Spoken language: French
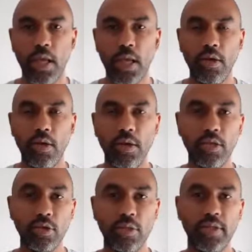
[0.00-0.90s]
Alors,
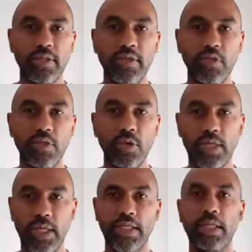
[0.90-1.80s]
les objectifs de
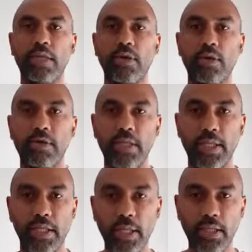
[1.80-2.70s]
solidarité Creole
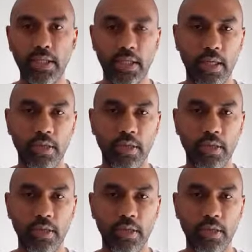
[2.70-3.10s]
974